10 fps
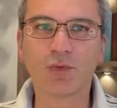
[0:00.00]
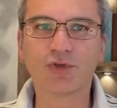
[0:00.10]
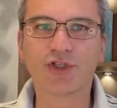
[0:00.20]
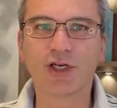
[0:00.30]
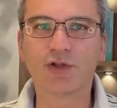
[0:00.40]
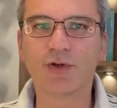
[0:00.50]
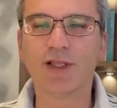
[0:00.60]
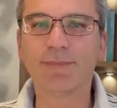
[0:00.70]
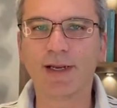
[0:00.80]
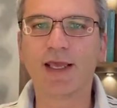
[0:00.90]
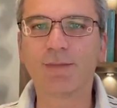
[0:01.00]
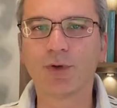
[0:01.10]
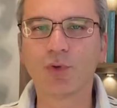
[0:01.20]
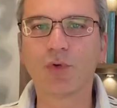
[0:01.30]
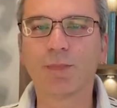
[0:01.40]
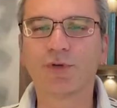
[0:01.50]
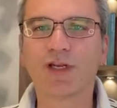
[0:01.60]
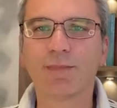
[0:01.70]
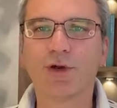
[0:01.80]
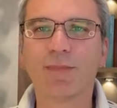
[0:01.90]
Uggiardone di Palermo dunque
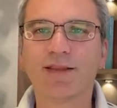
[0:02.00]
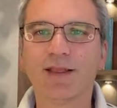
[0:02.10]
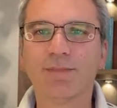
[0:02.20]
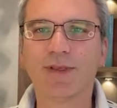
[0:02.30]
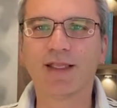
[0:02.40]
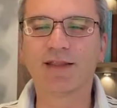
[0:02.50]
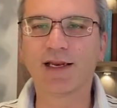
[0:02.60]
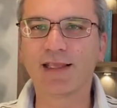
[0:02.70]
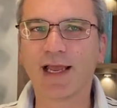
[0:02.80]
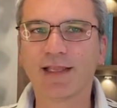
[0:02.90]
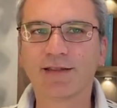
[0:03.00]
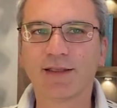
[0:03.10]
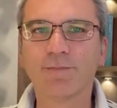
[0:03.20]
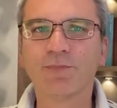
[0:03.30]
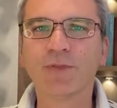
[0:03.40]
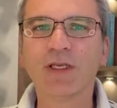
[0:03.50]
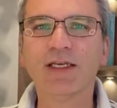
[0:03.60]
potrebbero mettere piede tra gli altri